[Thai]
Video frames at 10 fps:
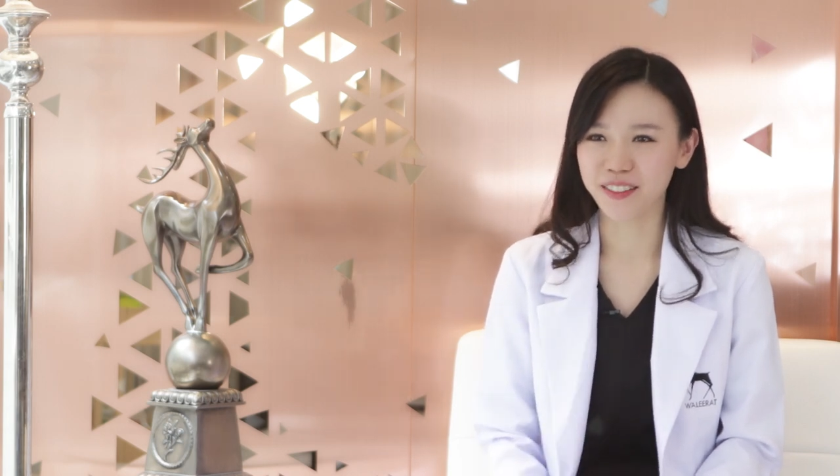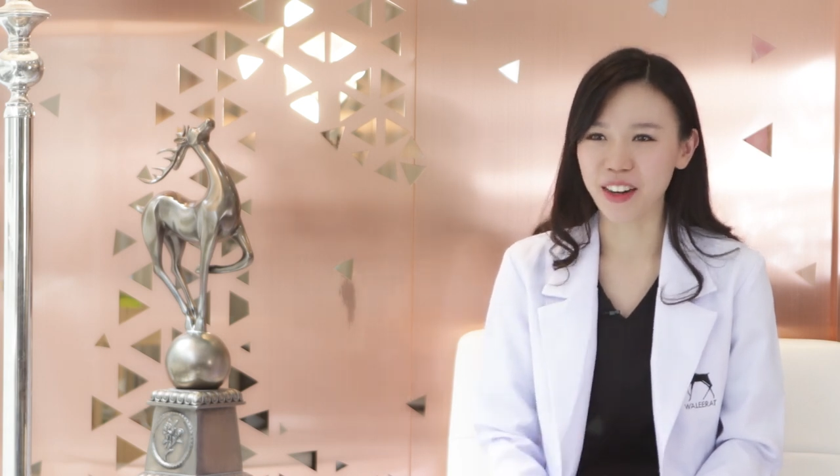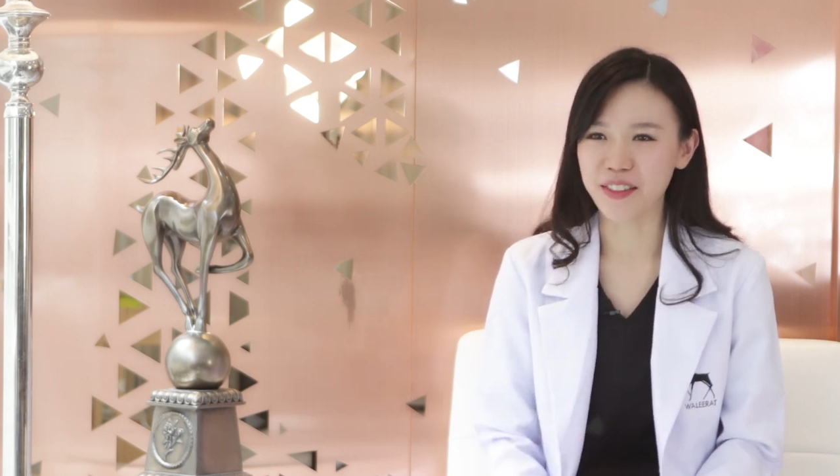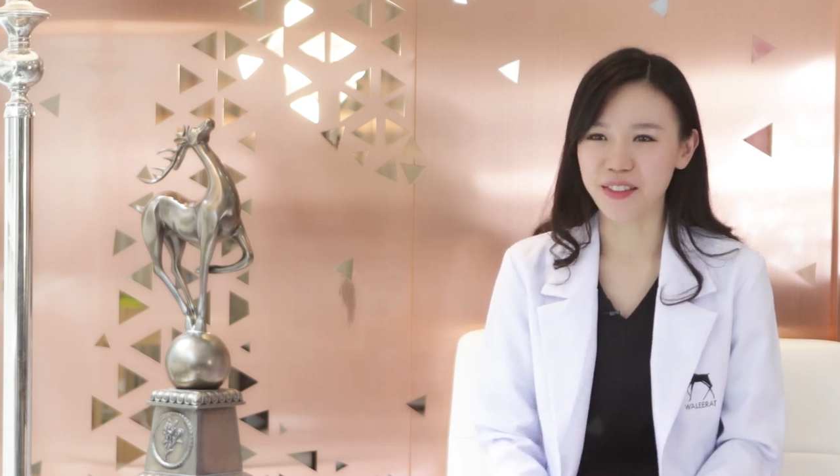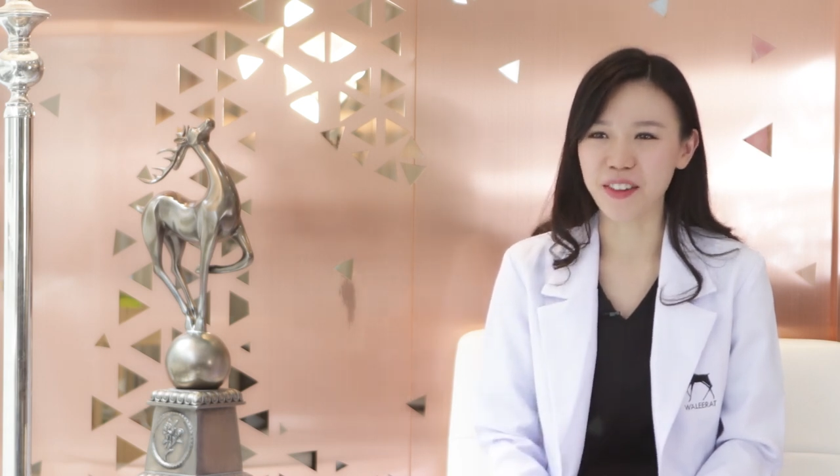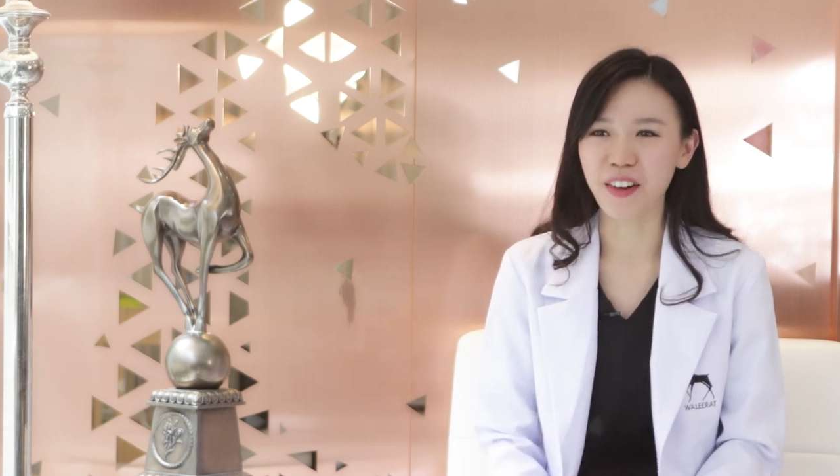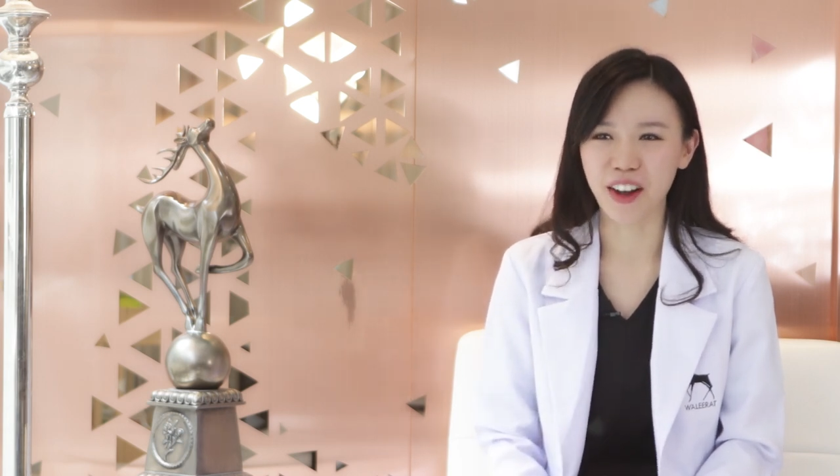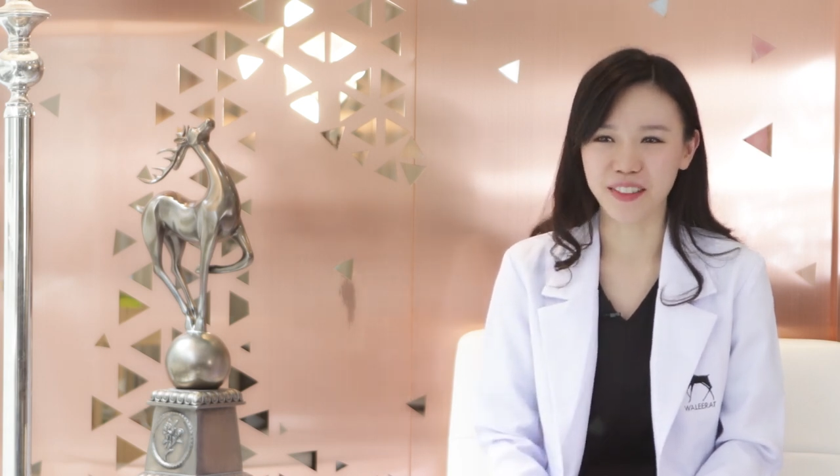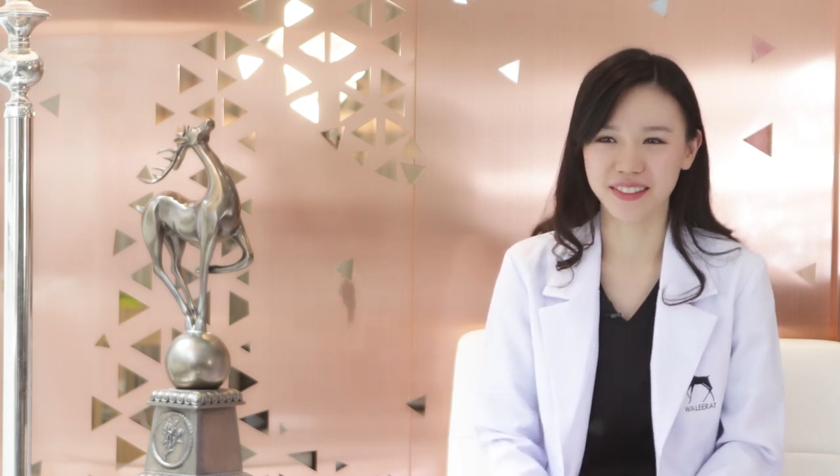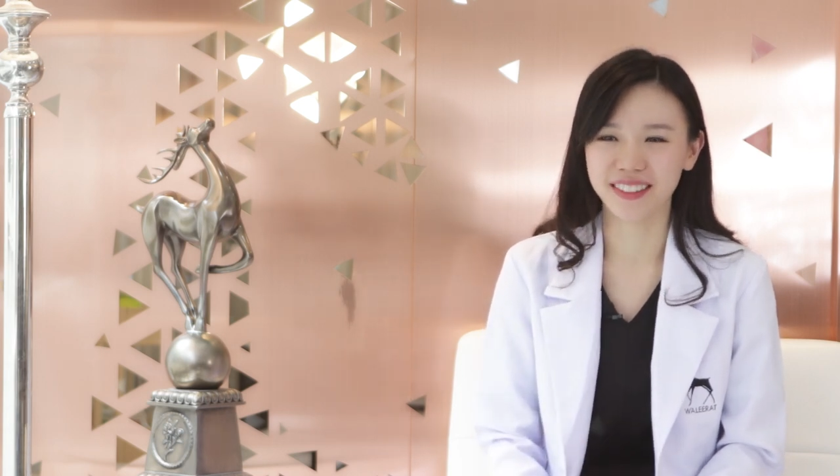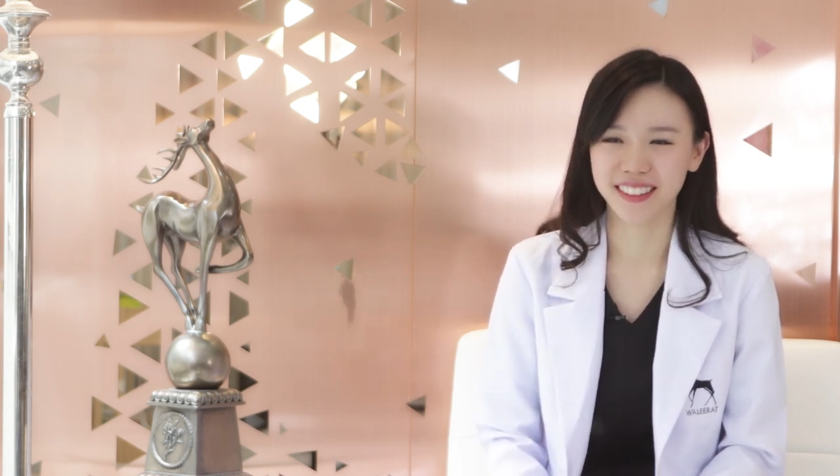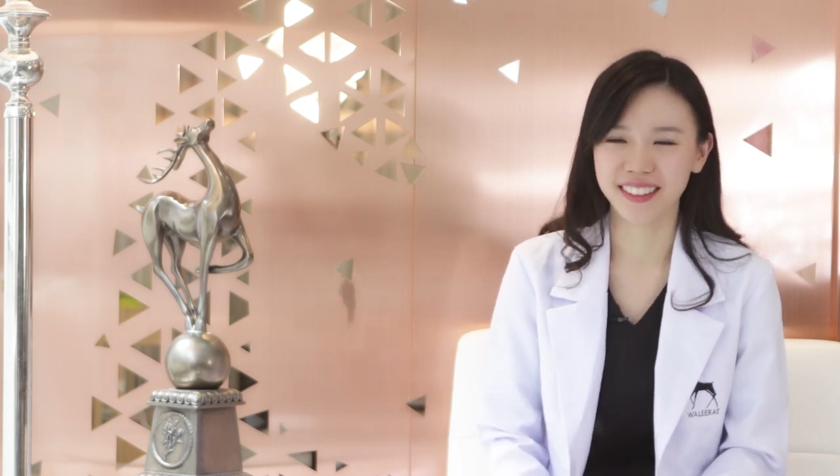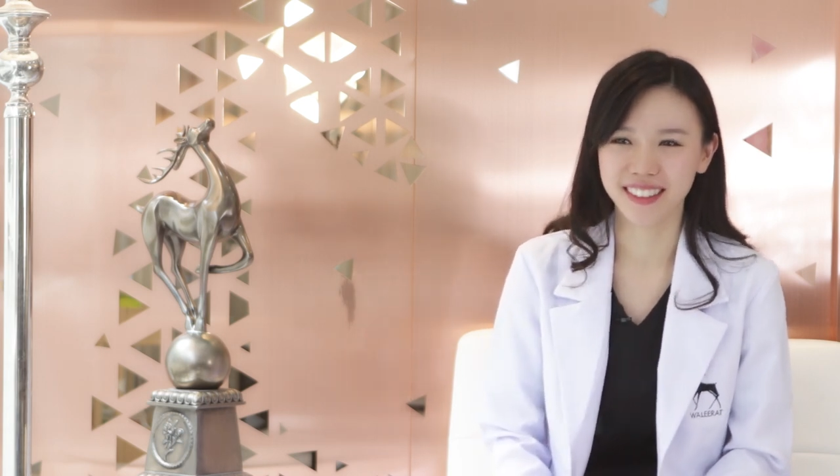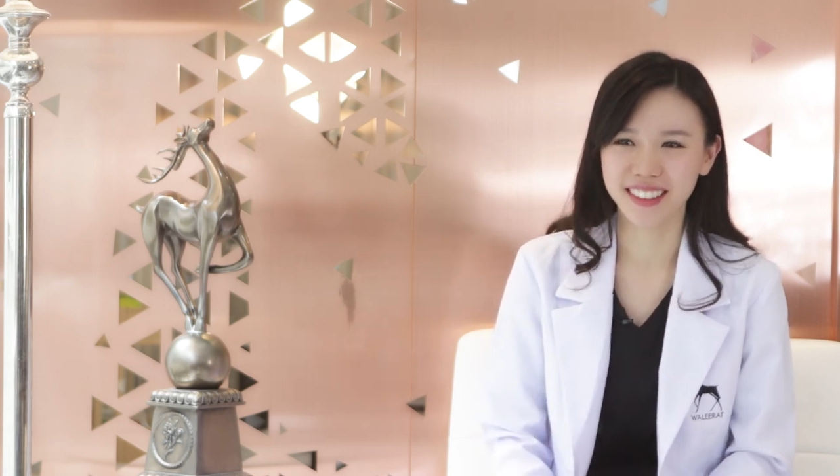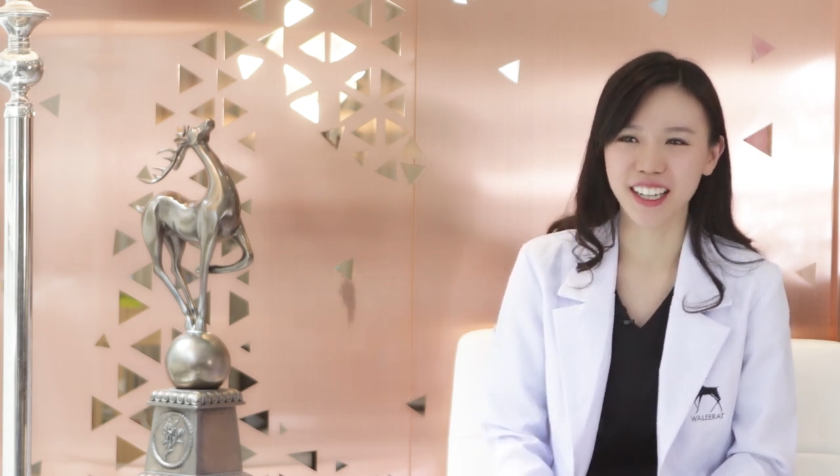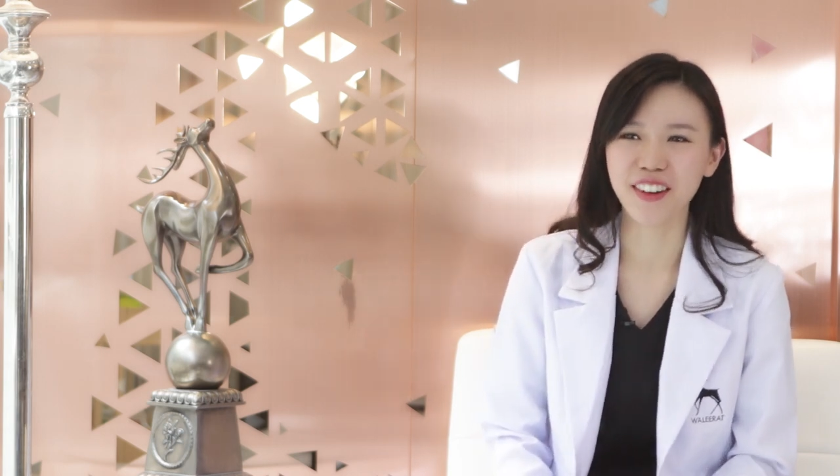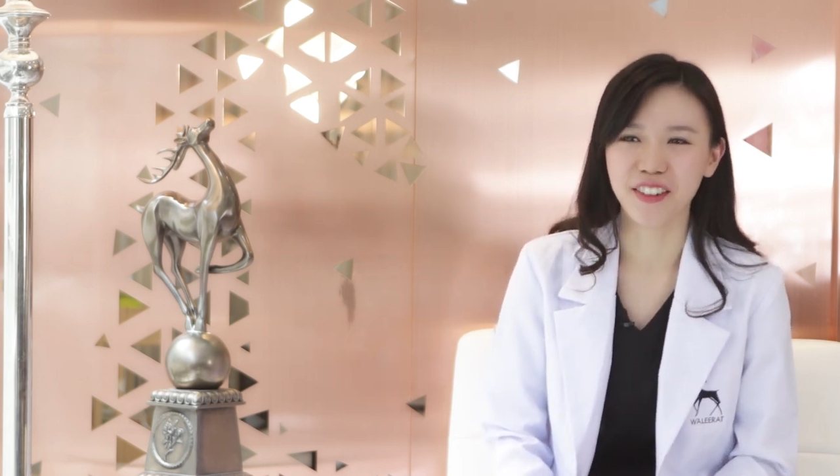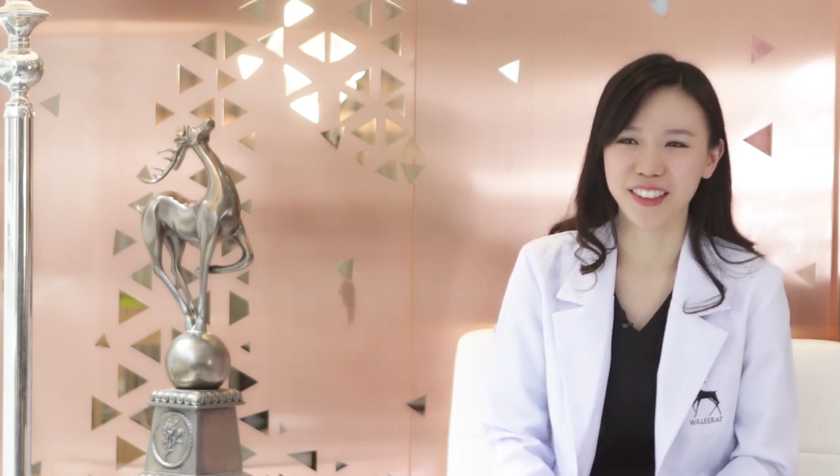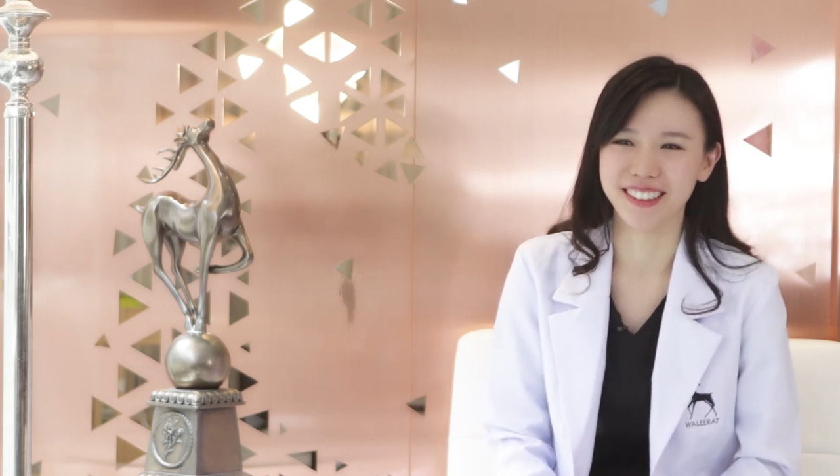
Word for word: มันมีความสนุก